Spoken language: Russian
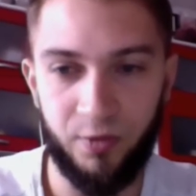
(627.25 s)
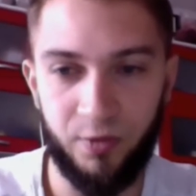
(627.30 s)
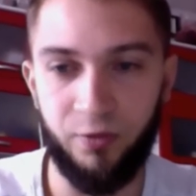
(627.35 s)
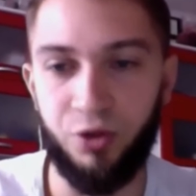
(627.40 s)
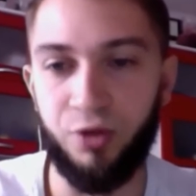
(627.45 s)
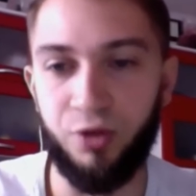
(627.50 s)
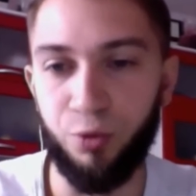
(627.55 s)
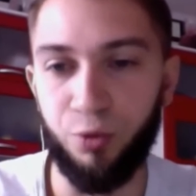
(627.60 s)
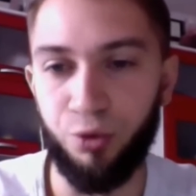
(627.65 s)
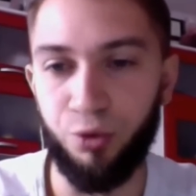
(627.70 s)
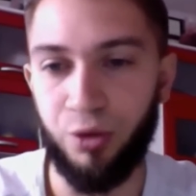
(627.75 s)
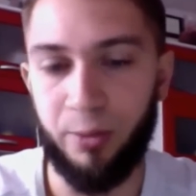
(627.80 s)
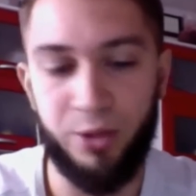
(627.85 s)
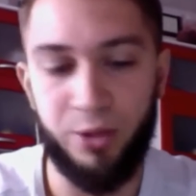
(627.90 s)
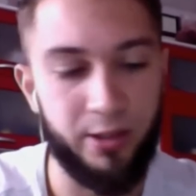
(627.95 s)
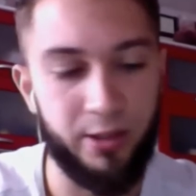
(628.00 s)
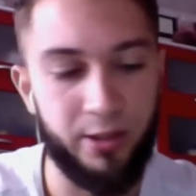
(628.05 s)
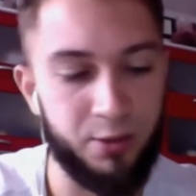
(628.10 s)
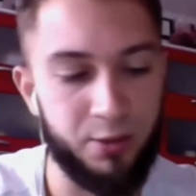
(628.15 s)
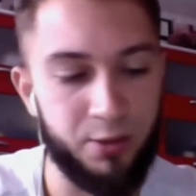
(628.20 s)
вживую
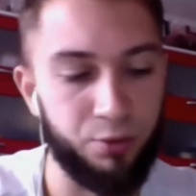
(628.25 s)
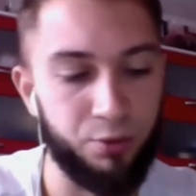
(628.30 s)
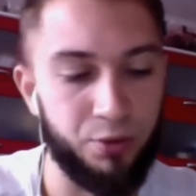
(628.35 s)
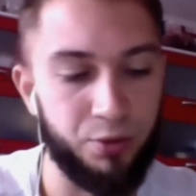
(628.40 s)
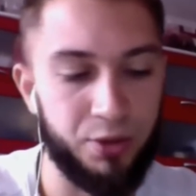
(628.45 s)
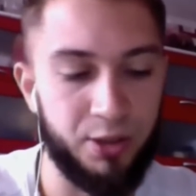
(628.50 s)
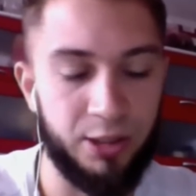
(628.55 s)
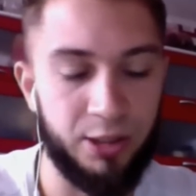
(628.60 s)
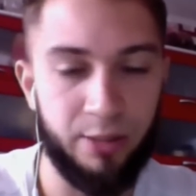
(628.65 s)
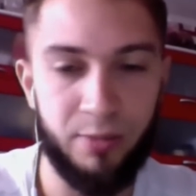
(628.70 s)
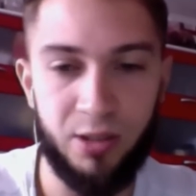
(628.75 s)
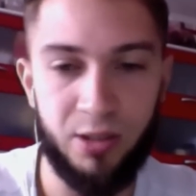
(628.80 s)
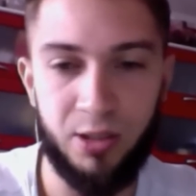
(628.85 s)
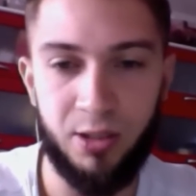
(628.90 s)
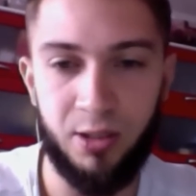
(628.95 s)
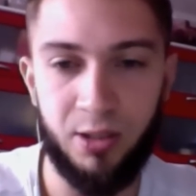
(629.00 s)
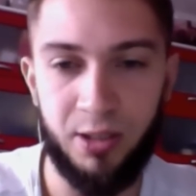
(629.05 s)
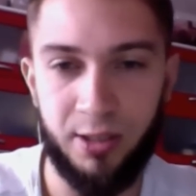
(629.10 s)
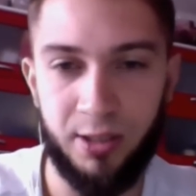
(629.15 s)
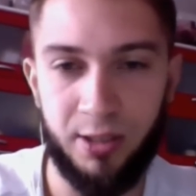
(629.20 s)
общались с конкурсной
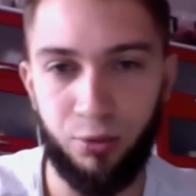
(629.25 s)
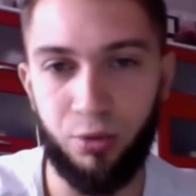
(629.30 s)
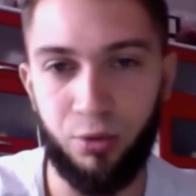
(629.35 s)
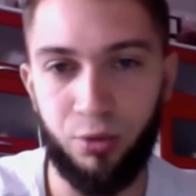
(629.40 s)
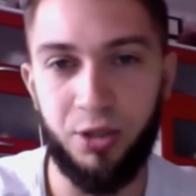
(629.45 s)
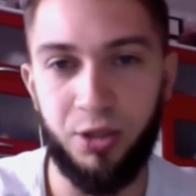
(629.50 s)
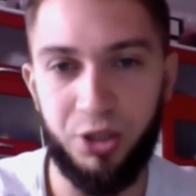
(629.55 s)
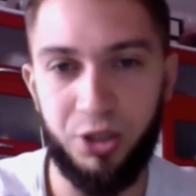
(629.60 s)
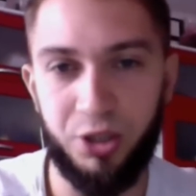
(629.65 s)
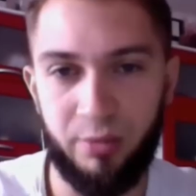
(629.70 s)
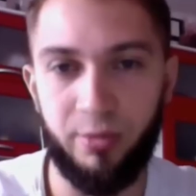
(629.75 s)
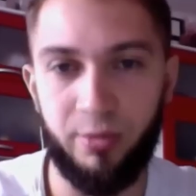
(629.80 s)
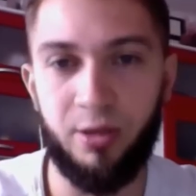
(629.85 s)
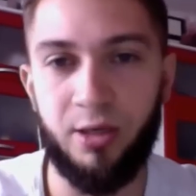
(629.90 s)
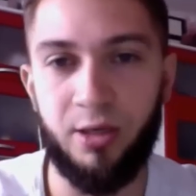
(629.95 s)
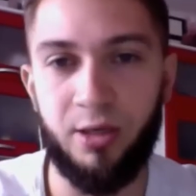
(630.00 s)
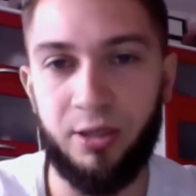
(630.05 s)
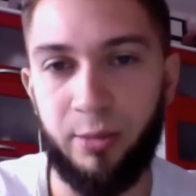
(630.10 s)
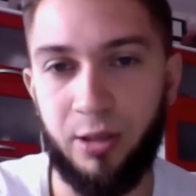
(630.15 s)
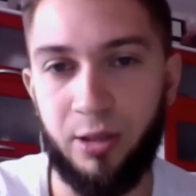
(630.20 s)
комиссией, из которых должны
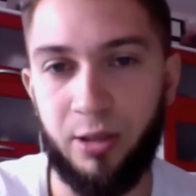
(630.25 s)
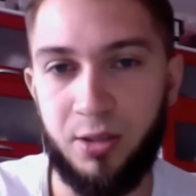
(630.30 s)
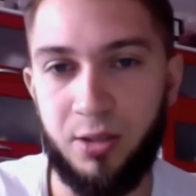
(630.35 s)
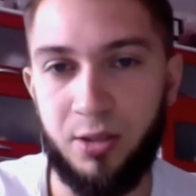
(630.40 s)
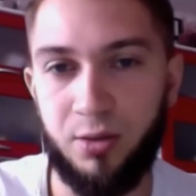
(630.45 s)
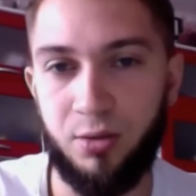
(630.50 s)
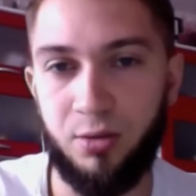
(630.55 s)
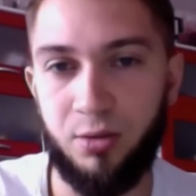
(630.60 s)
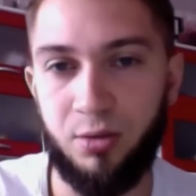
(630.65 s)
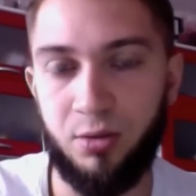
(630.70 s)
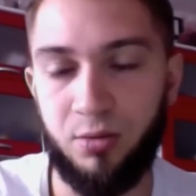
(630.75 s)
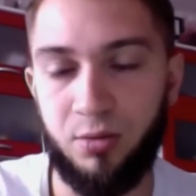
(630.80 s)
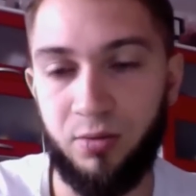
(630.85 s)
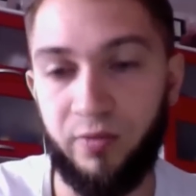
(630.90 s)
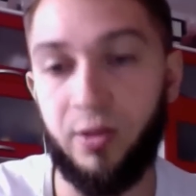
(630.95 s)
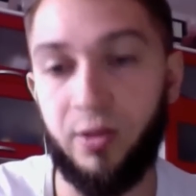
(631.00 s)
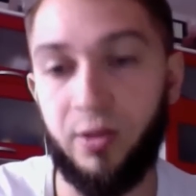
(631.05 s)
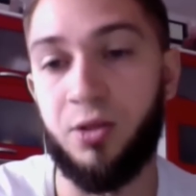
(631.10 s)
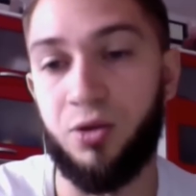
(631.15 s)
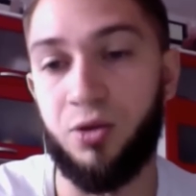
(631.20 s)
были отобрать
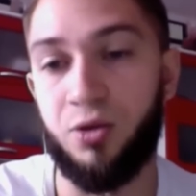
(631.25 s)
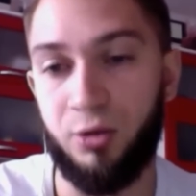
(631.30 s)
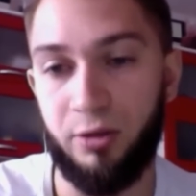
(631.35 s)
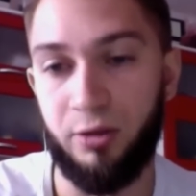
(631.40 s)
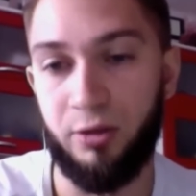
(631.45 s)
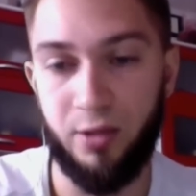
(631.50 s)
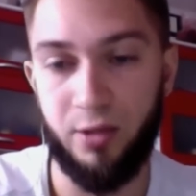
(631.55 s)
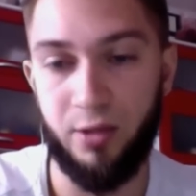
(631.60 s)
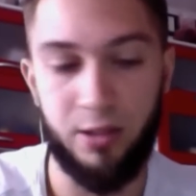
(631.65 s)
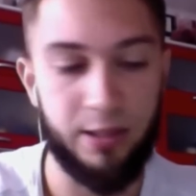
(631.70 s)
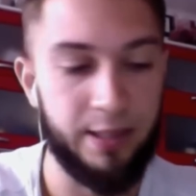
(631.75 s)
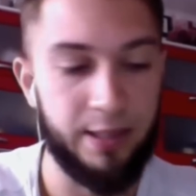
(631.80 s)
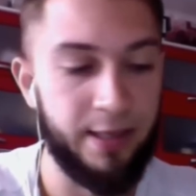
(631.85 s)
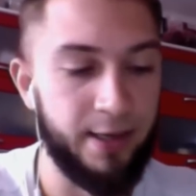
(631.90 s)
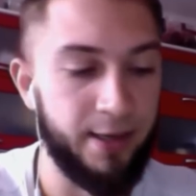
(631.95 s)
12 э, человек.